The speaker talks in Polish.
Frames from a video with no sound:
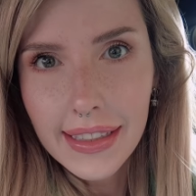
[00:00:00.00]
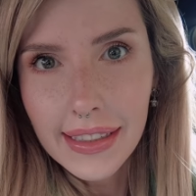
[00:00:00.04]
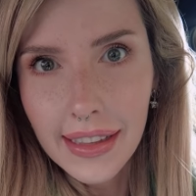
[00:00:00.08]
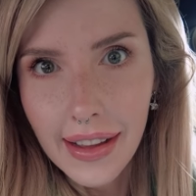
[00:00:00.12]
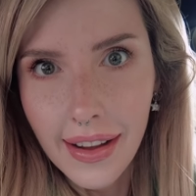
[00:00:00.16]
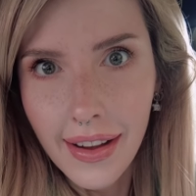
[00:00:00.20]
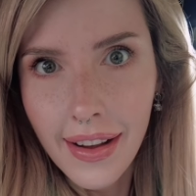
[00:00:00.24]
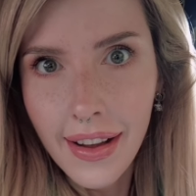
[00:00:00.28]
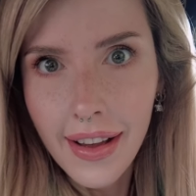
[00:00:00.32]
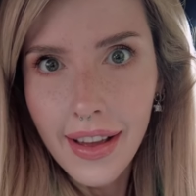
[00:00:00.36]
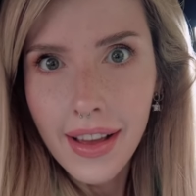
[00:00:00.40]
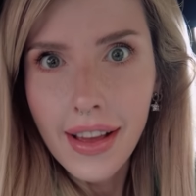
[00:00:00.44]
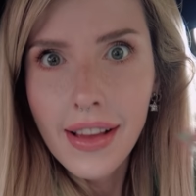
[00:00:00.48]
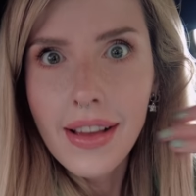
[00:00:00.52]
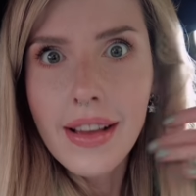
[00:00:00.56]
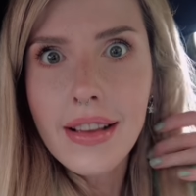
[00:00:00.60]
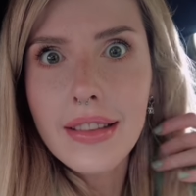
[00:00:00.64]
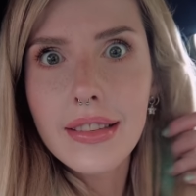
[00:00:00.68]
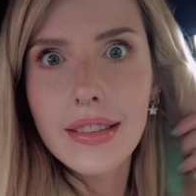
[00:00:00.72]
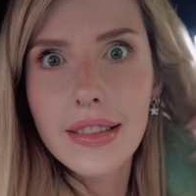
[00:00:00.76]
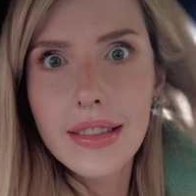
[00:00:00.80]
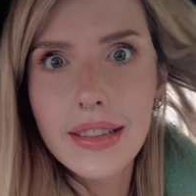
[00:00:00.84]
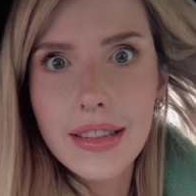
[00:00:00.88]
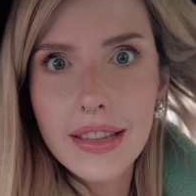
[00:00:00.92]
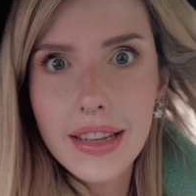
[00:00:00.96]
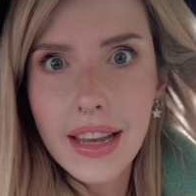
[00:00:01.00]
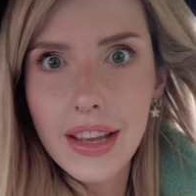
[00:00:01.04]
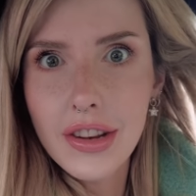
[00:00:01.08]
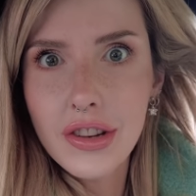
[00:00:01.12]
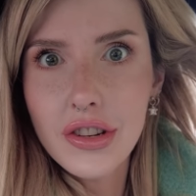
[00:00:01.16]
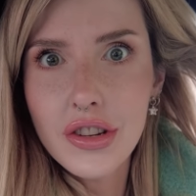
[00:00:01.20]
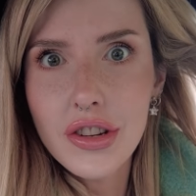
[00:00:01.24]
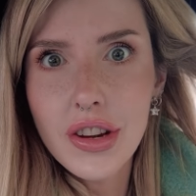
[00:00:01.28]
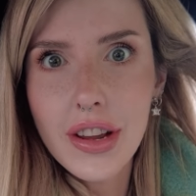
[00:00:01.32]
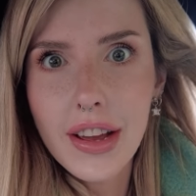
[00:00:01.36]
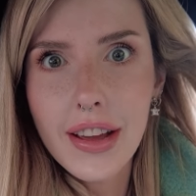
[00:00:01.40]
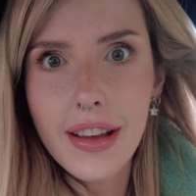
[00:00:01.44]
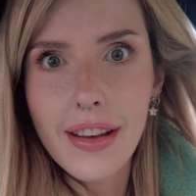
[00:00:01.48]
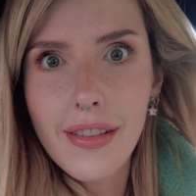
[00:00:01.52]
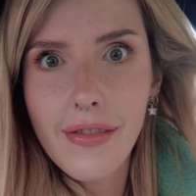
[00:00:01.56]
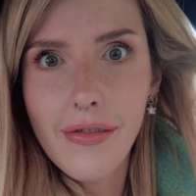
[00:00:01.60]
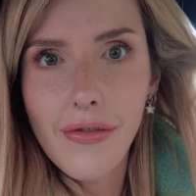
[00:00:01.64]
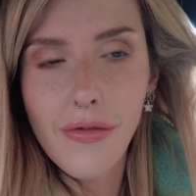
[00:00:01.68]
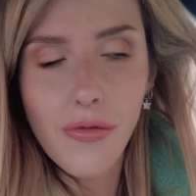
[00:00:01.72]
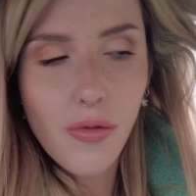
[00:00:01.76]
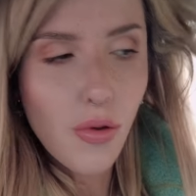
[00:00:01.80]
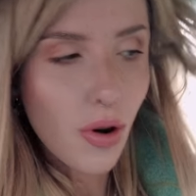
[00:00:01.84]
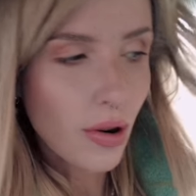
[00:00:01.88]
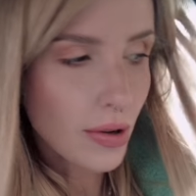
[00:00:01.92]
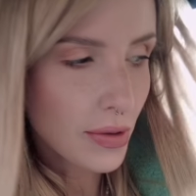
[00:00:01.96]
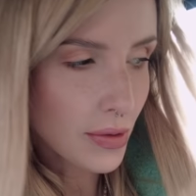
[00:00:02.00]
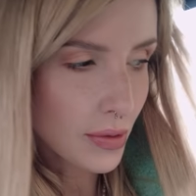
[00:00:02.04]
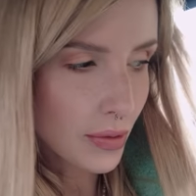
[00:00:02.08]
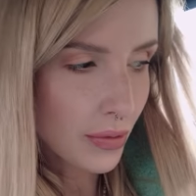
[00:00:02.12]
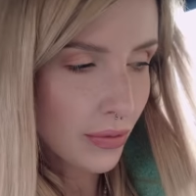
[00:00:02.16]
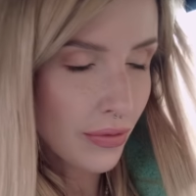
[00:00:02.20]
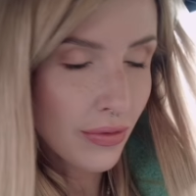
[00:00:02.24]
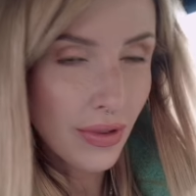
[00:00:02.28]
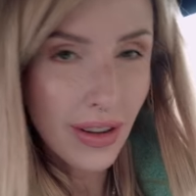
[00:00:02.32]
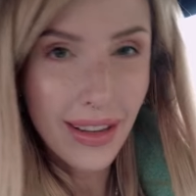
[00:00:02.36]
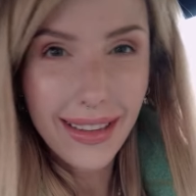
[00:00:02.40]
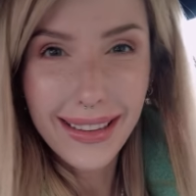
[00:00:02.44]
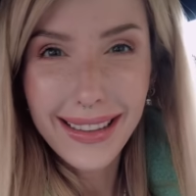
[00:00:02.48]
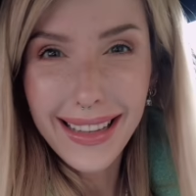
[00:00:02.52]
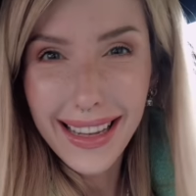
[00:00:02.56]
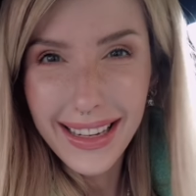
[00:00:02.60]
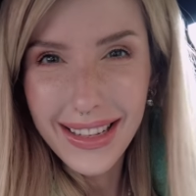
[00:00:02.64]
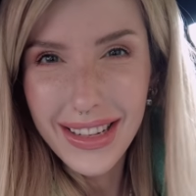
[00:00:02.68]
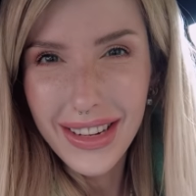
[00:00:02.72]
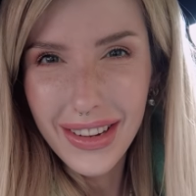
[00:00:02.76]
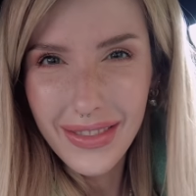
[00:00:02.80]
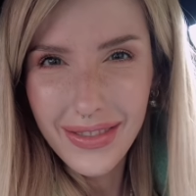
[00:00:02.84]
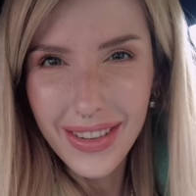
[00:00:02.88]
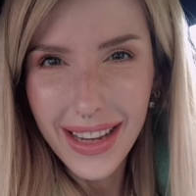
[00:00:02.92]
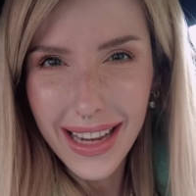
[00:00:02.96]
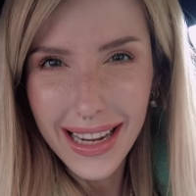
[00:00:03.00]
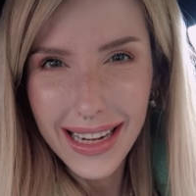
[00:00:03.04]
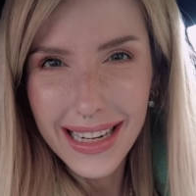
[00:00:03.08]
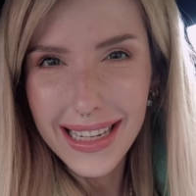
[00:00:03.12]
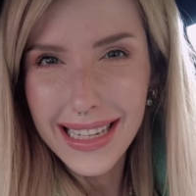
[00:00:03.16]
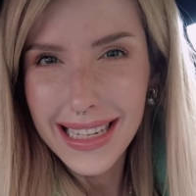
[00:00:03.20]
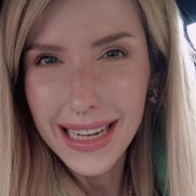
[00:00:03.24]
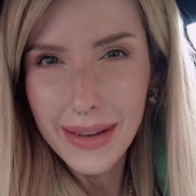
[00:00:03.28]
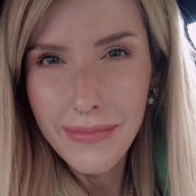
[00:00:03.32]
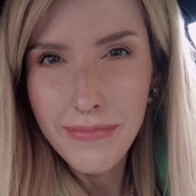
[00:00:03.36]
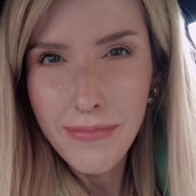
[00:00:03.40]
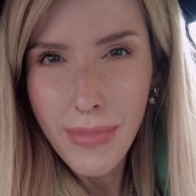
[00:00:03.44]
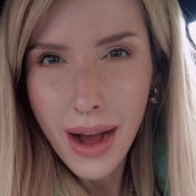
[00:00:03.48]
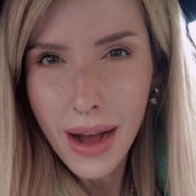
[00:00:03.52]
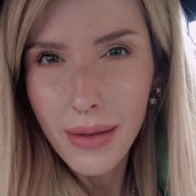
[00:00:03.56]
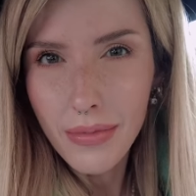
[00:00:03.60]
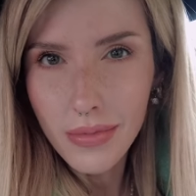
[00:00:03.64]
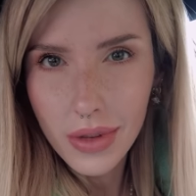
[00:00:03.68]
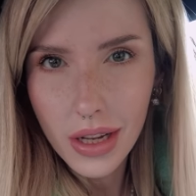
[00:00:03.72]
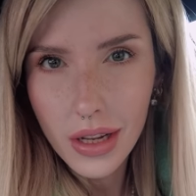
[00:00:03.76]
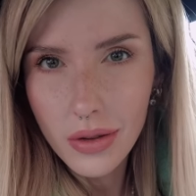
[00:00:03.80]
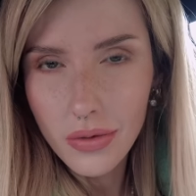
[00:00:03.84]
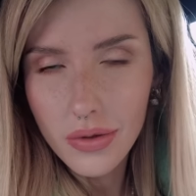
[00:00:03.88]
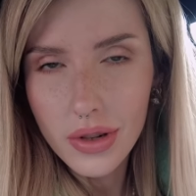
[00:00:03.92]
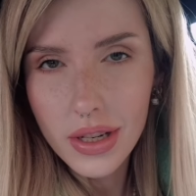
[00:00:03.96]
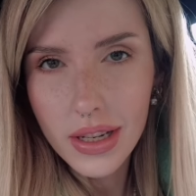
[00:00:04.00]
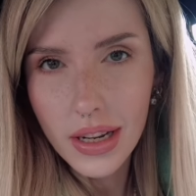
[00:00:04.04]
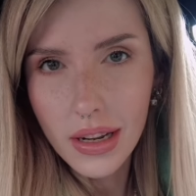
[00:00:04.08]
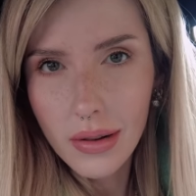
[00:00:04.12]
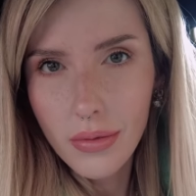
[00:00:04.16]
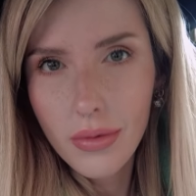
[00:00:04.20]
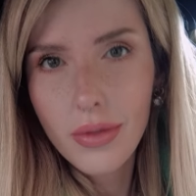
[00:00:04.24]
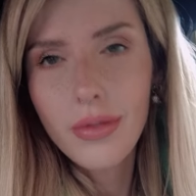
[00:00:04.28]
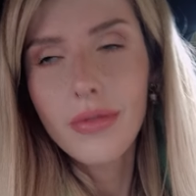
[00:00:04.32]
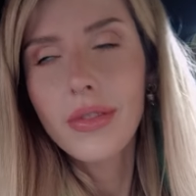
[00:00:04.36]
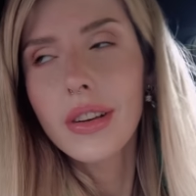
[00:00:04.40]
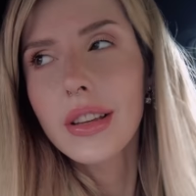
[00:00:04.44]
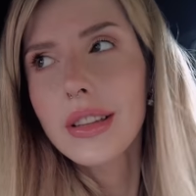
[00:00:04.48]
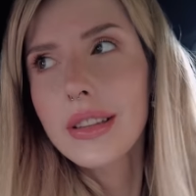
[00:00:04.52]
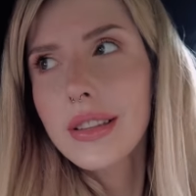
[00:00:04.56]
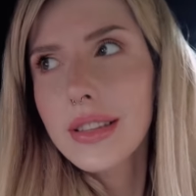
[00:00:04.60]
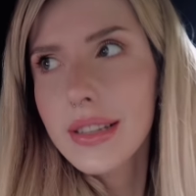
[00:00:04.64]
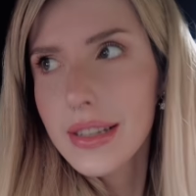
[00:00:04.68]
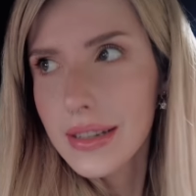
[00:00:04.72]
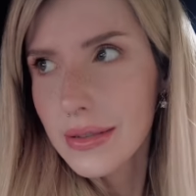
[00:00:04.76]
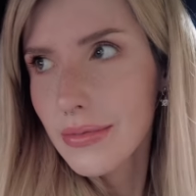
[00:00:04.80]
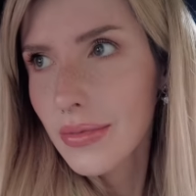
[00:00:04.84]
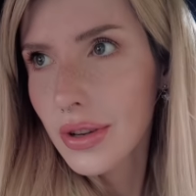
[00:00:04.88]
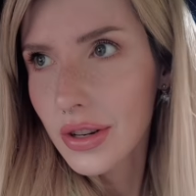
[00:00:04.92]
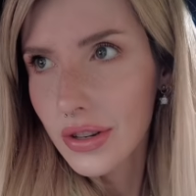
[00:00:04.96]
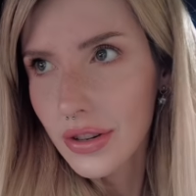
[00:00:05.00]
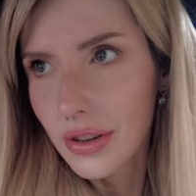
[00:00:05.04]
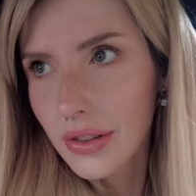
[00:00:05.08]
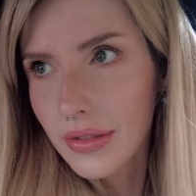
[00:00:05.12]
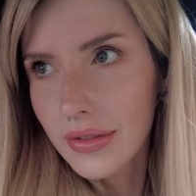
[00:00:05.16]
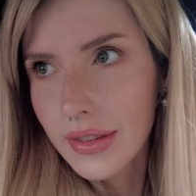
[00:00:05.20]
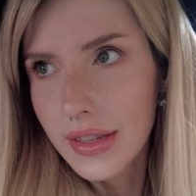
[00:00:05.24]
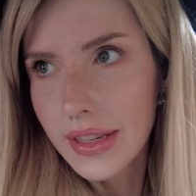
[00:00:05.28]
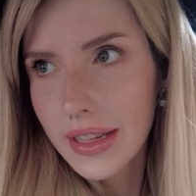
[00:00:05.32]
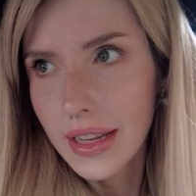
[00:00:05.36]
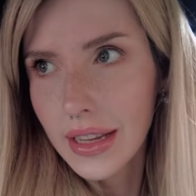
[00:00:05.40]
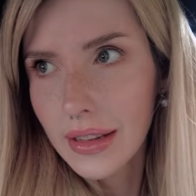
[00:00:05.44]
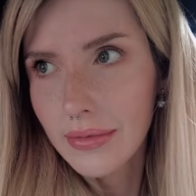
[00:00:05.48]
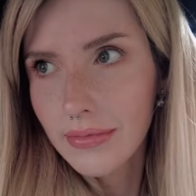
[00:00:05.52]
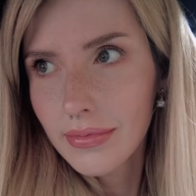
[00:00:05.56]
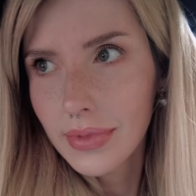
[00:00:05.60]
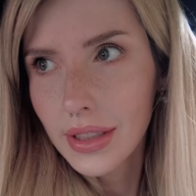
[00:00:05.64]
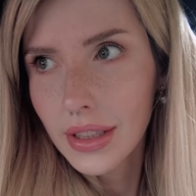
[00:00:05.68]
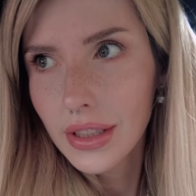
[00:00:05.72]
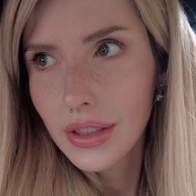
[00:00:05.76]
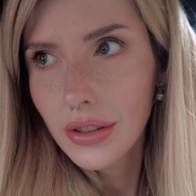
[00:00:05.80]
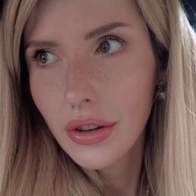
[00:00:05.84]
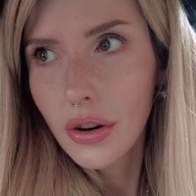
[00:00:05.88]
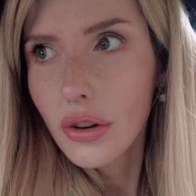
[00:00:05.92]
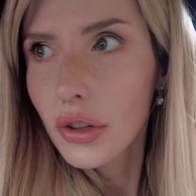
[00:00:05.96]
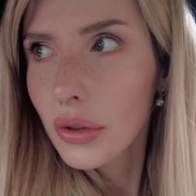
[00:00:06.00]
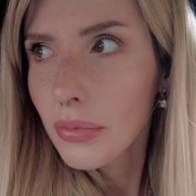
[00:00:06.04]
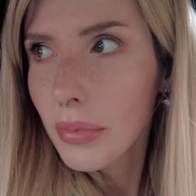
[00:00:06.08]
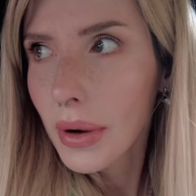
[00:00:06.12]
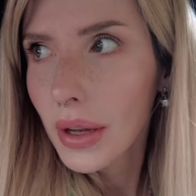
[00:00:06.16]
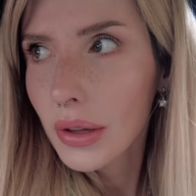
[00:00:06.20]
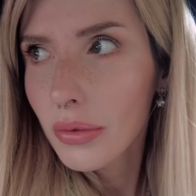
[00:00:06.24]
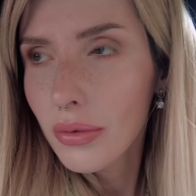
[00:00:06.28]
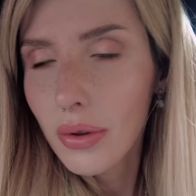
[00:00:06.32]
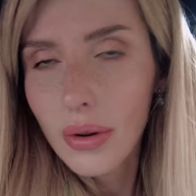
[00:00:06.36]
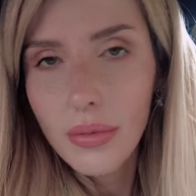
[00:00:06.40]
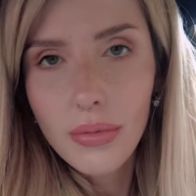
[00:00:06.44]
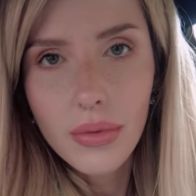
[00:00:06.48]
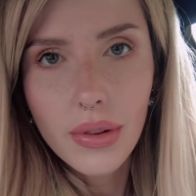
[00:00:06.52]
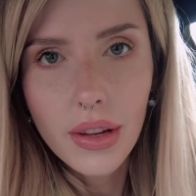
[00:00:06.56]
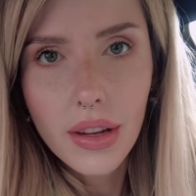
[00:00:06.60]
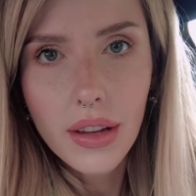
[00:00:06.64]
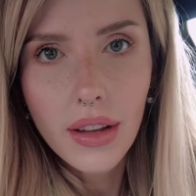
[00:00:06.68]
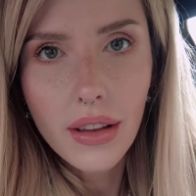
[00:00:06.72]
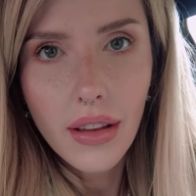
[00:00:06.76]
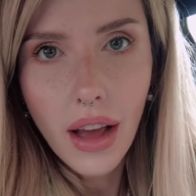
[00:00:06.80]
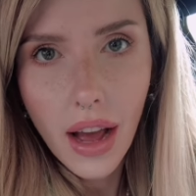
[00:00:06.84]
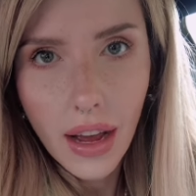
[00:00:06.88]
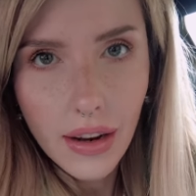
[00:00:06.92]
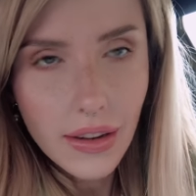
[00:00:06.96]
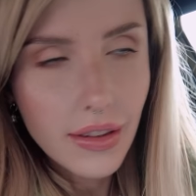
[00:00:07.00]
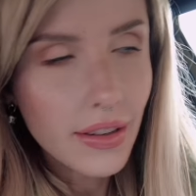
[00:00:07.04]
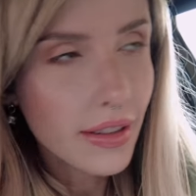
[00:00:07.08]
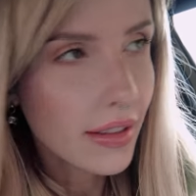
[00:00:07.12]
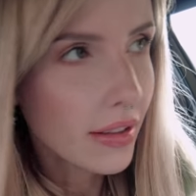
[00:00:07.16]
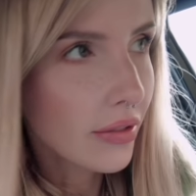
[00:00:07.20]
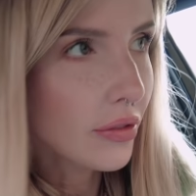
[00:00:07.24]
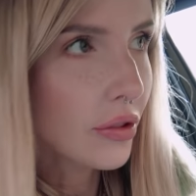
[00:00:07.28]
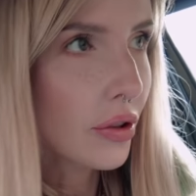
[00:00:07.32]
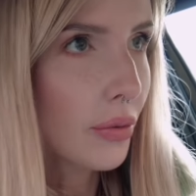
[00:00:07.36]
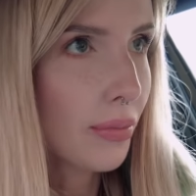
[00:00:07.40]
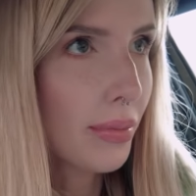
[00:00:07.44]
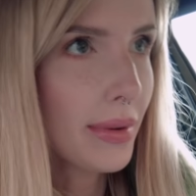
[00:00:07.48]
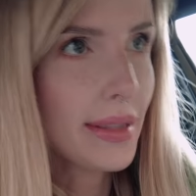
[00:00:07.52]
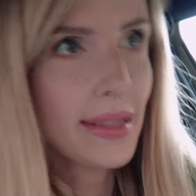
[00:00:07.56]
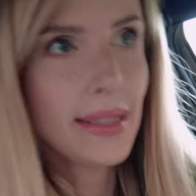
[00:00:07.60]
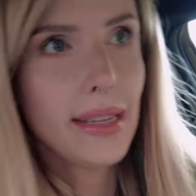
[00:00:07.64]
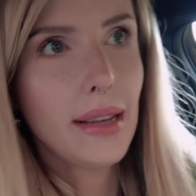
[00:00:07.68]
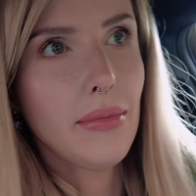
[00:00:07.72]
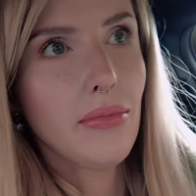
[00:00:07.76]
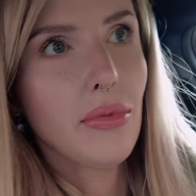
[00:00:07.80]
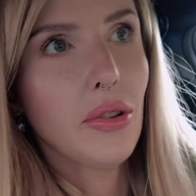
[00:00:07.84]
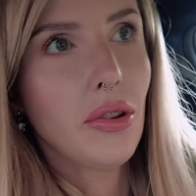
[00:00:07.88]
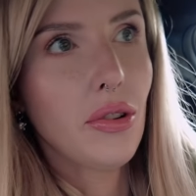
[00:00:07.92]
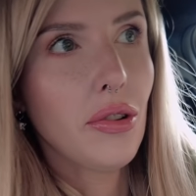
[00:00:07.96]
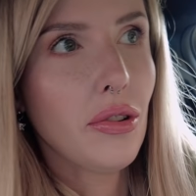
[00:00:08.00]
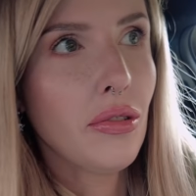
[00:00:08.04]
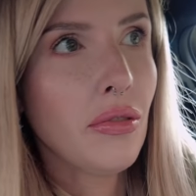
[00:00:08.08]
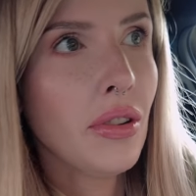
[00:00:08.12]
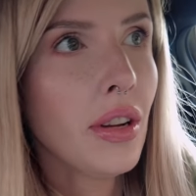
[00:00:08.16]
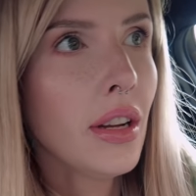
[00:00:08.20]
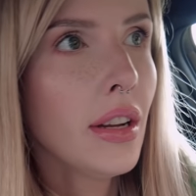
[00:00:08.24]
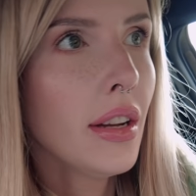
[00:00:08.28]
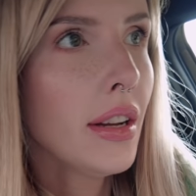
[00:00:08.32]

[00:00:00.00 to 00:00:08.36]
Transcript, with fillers: na zdjęcie włosów. Dacie wiarę, że mam je już na głowie 3 miesiące i nie odpadło mi ani jedno pasemko.